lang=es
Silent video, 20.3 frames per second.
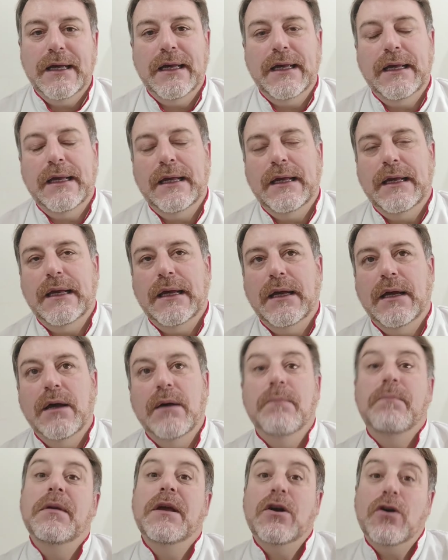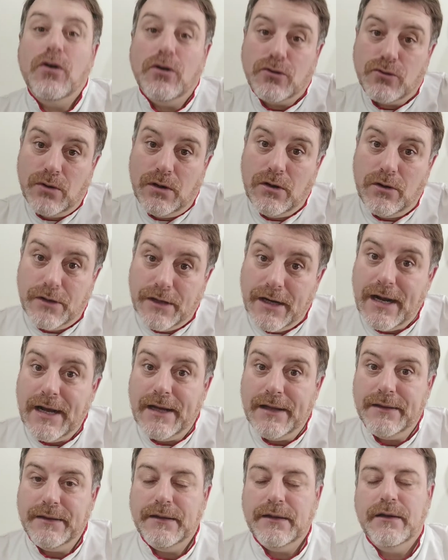eh, bizcochuelos
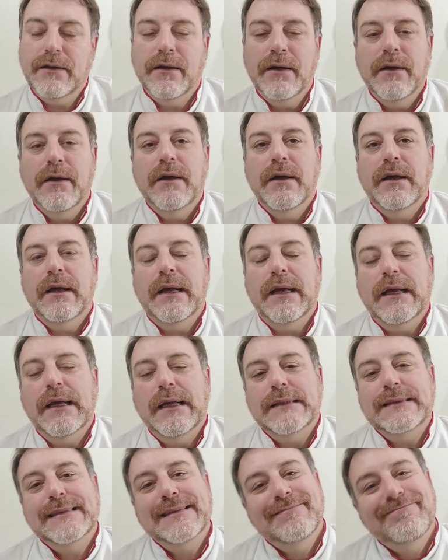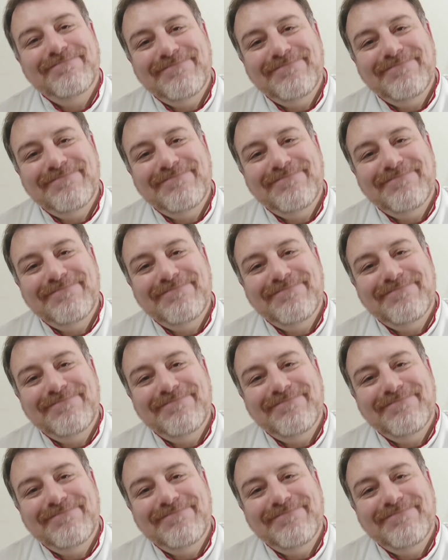grandes, eh,